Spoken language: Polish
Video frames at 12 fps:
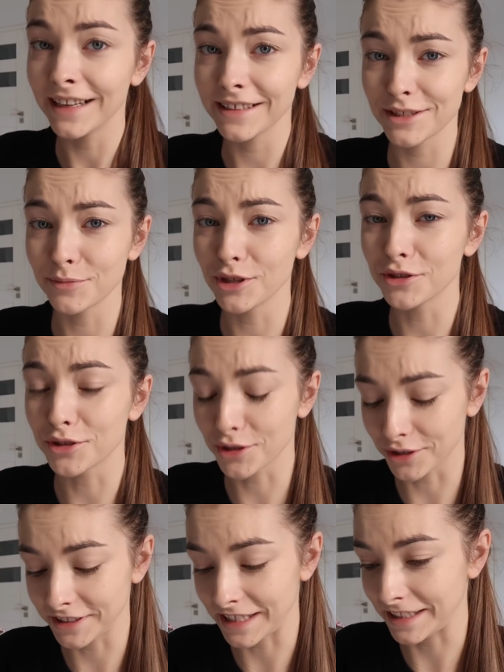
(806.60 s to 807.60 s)
jest mi go
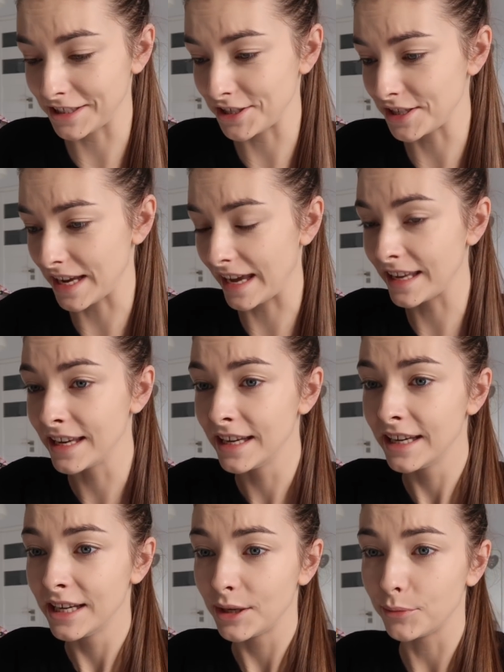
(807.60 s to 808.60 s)
szkoda na dzisiaj,
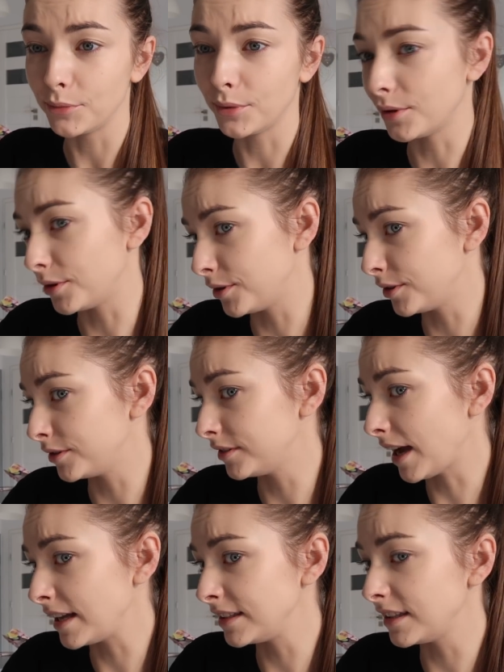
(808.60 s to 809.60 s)
bo
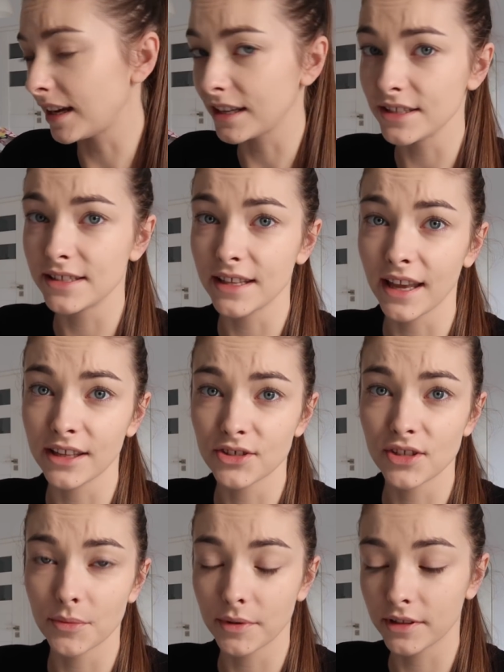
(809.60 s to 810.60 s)
ani jakichś
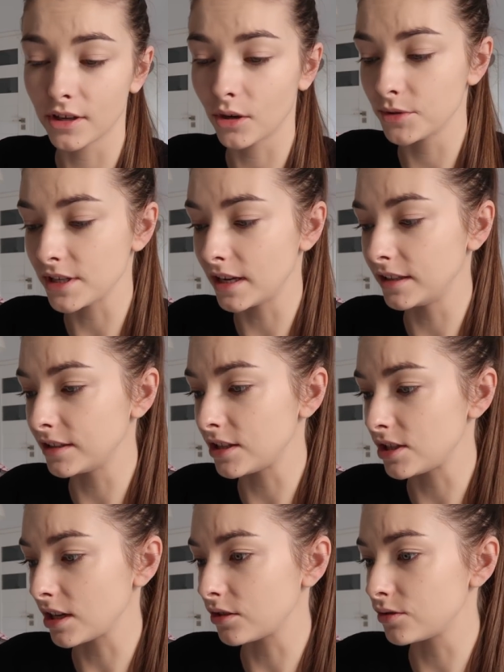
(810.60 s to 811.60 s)
zdjęć nie będę robić, ani
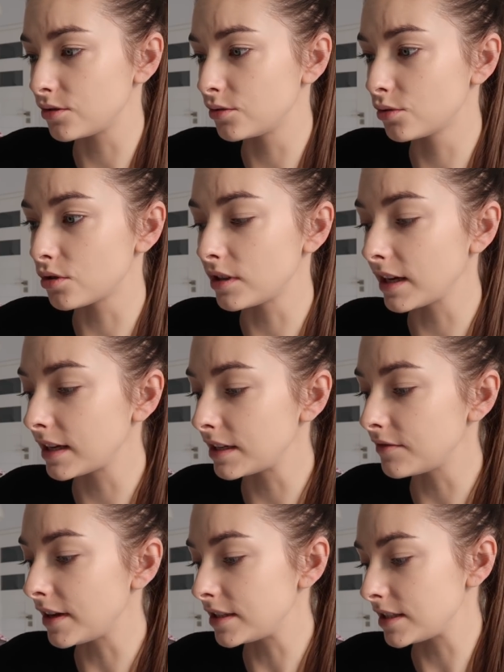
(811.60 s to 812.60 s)
też jakoś dużo
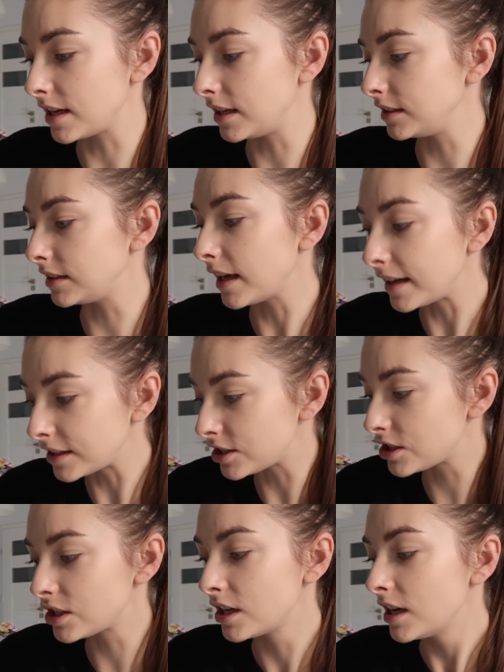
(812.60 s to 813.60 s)
nagrywać, ani
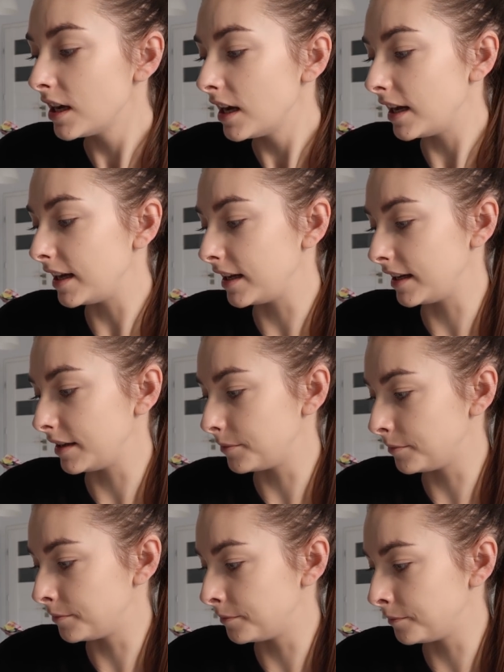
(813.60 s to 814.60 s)
też,
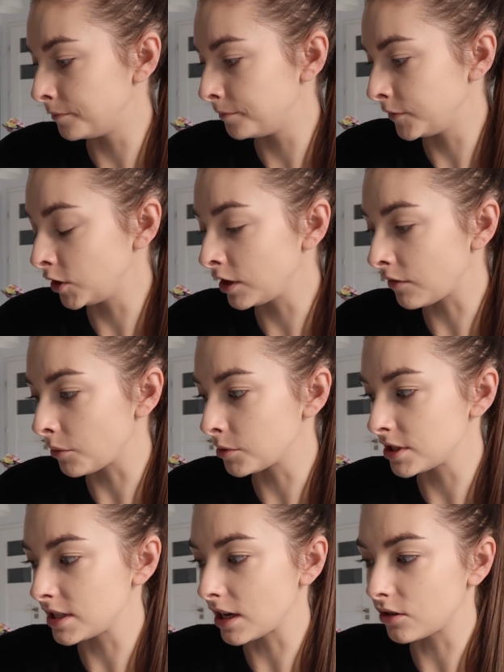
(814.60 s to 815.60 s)
um, no nie wiem,
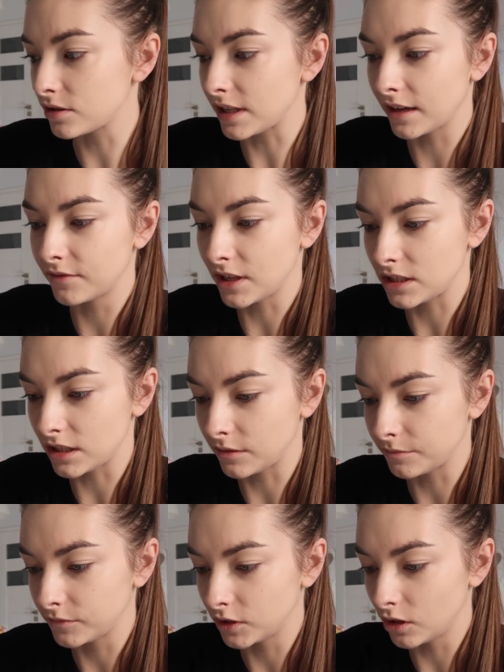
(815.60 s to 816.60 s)
gdzieś jakoś tak,
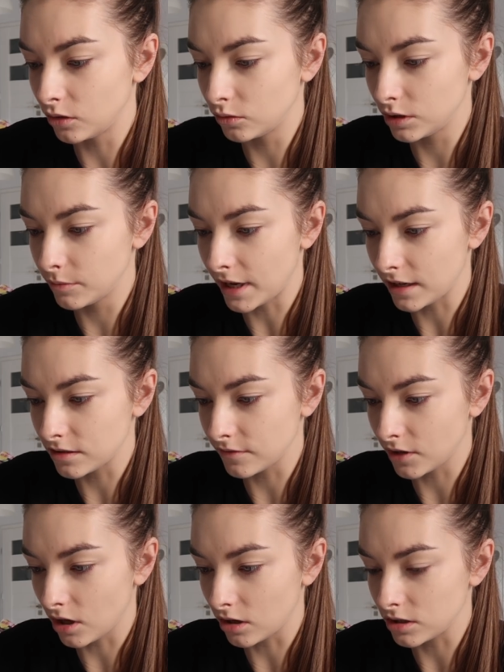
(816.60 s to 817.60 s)
wiecie, do ludzi bardzo
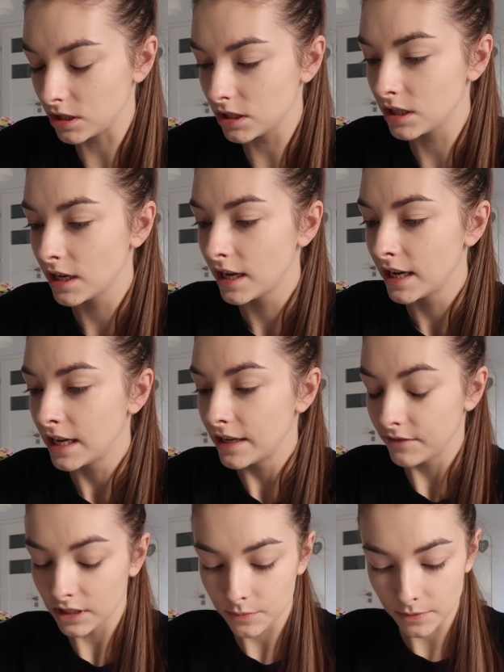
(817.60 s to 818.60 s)
wychodzić.
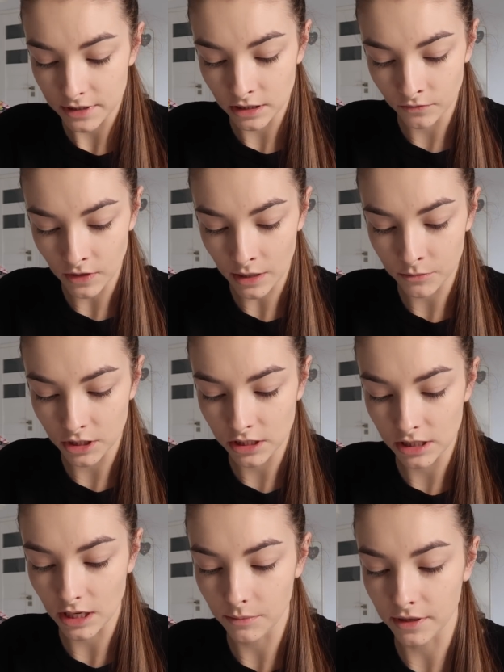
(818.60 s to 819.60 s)
Więc postanowiłam, że
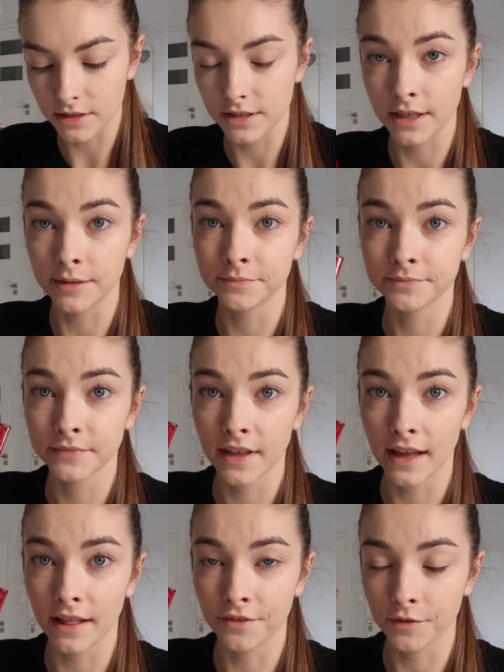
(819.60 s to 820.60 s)
dzisiaj będzie
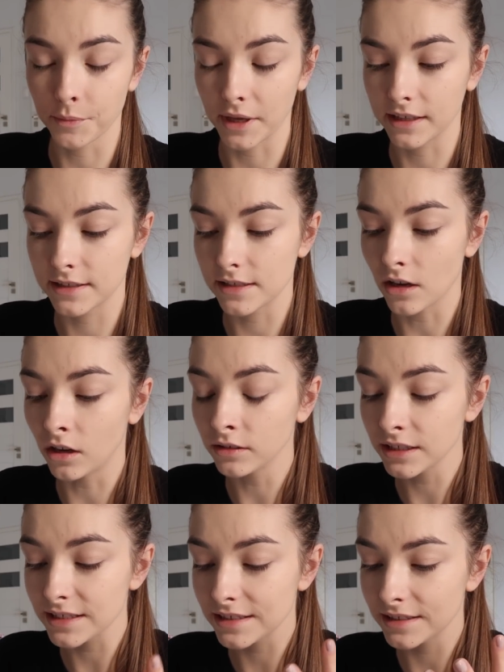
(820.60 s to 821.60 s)
Half Mix.
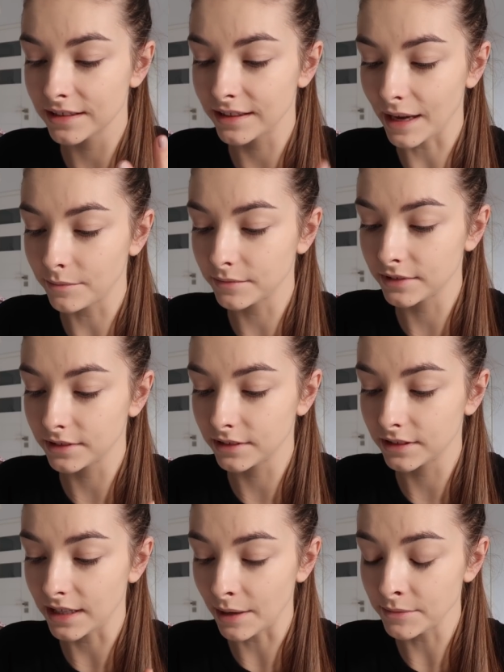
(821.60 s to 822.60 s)
On jest na,
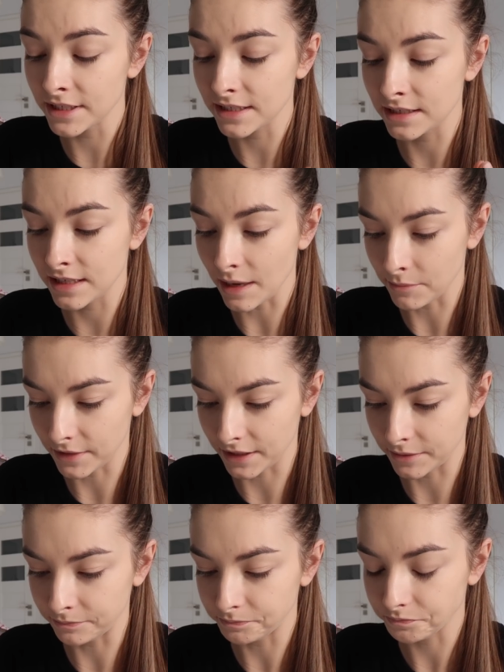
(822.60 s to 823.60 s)
dla mnie za
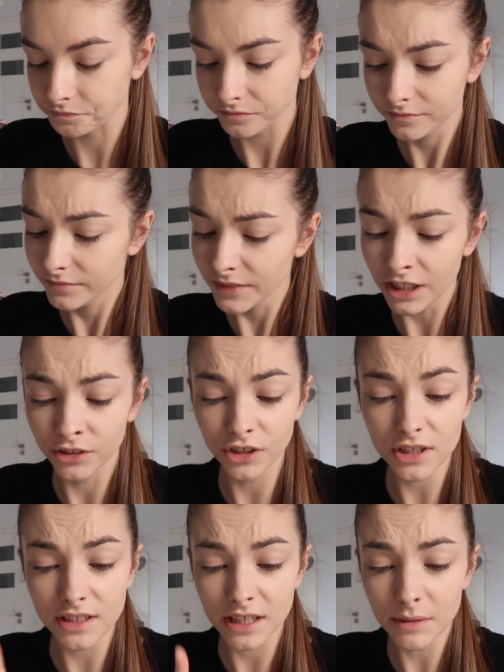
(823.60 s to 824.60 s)
ciemny. To
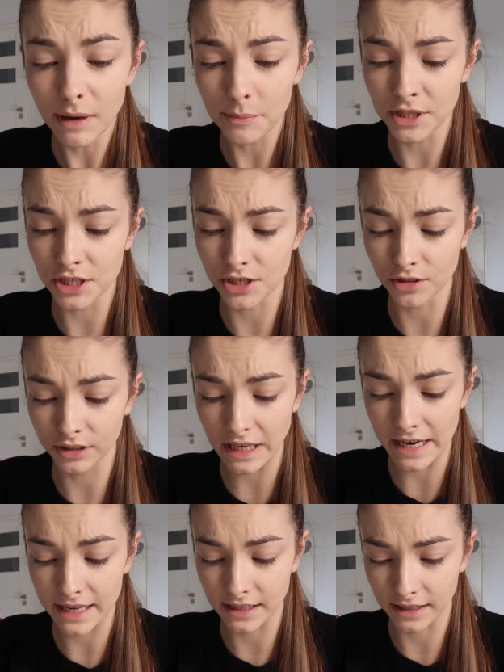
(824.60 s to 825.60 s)
jest chyba
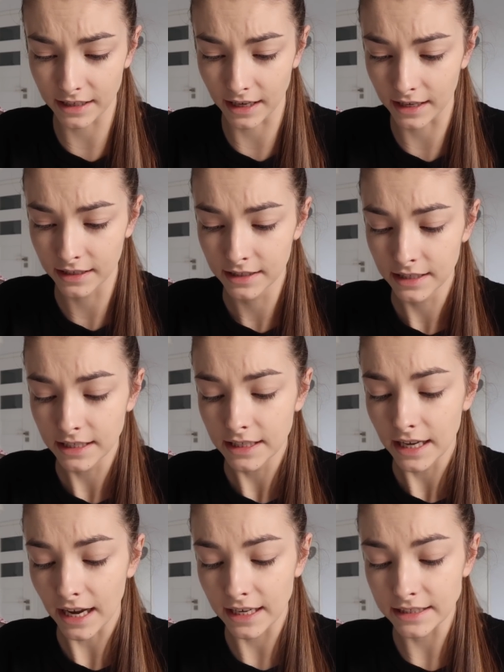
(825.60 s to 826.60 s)
51,
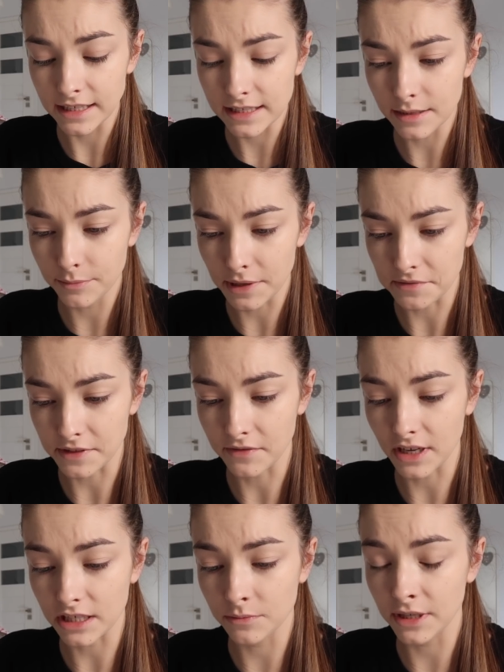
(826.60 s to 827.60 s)
ale nie jestem pewna.
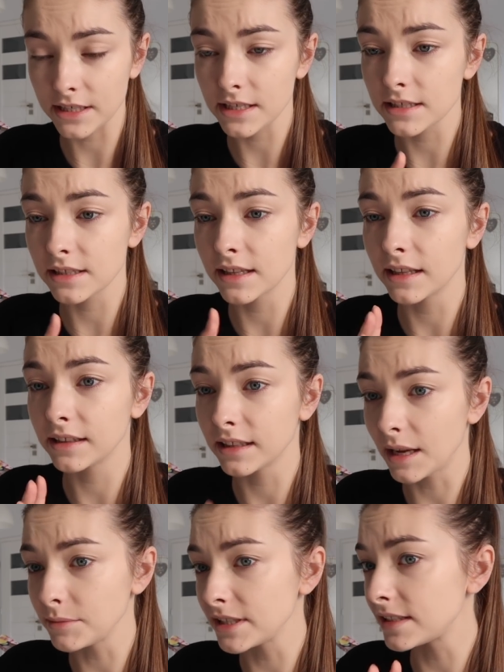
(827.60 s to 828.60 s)
W każdym razie jest
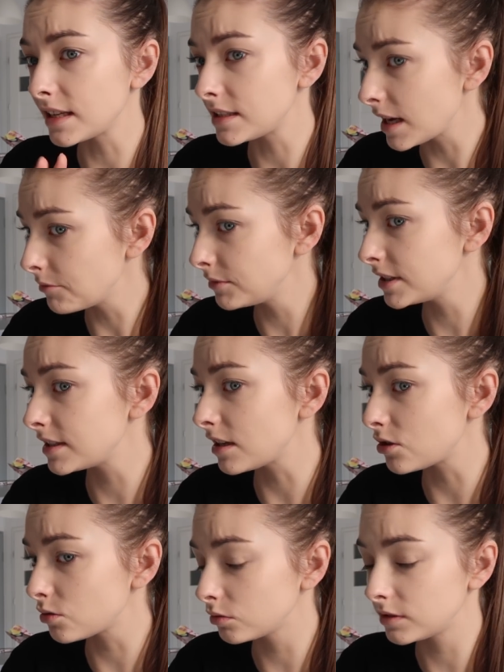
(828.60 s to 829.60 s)
dla mnie za ciemny,
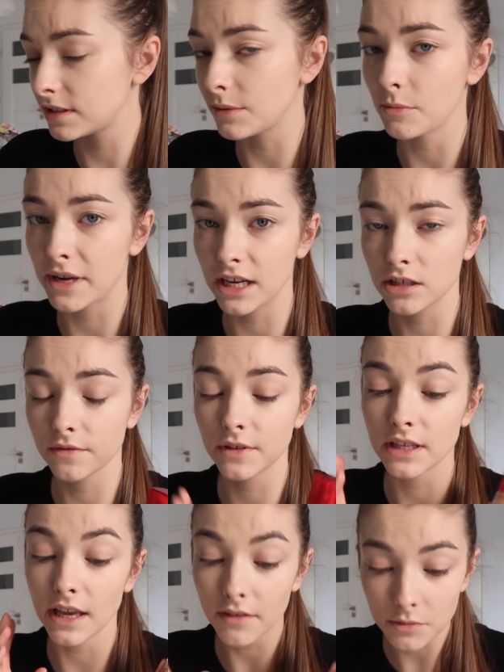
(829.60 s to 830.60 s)
za żółty, za pomarańczowy.
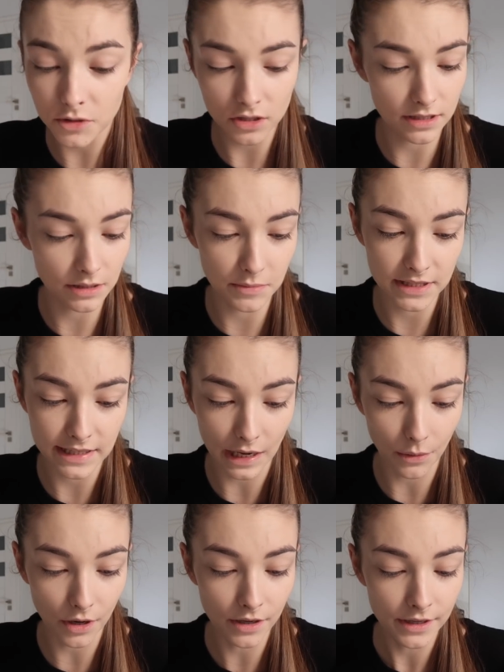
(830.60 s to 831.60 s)
Nie wiem, co się z nim
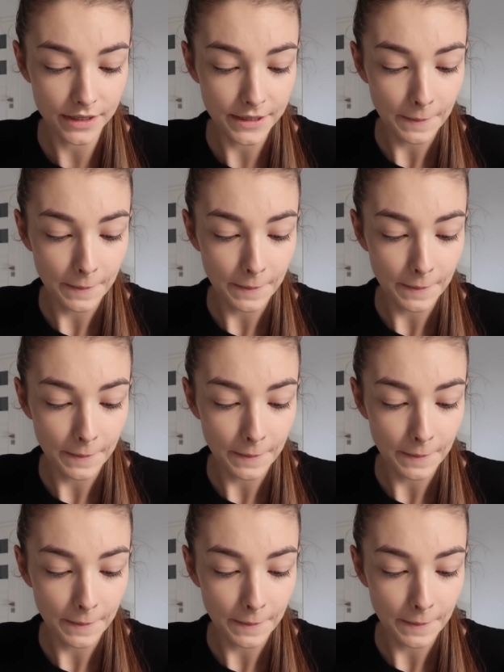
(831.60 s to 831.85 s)
stało,